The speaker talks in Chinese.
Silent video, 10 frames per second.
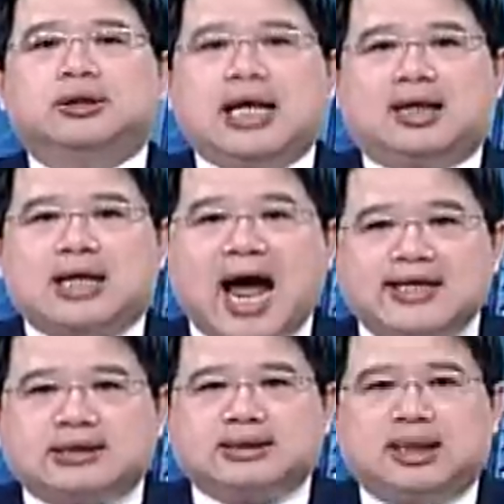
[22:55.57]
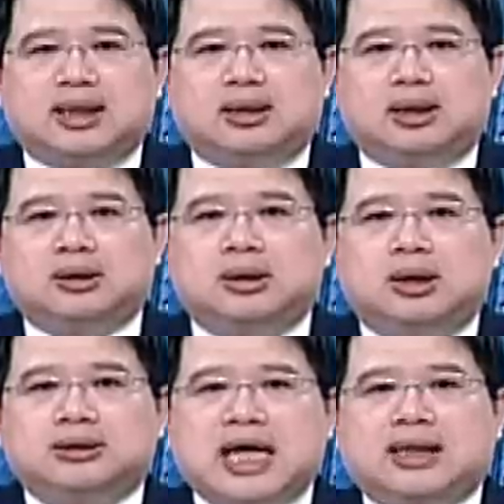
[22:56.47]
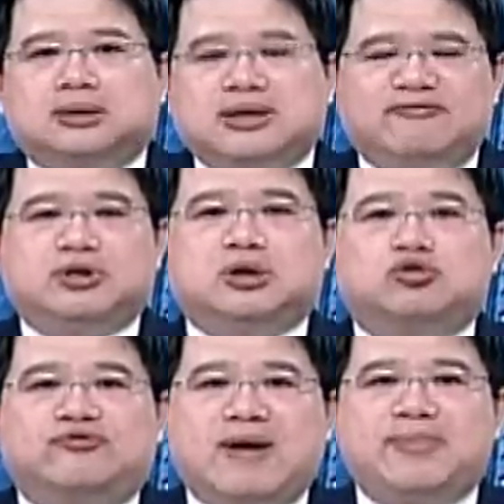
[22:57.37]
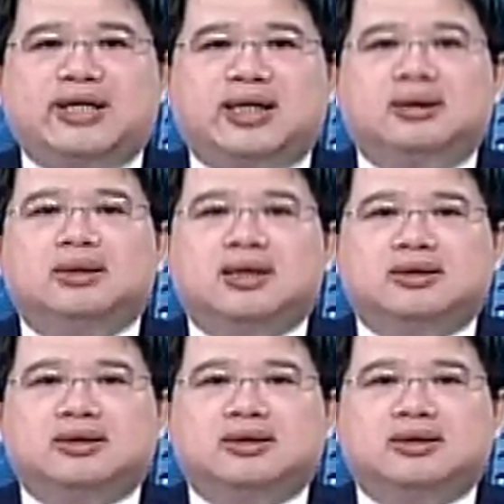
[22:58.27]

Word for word: 那凯恩斯的呃在政府支出方面呢，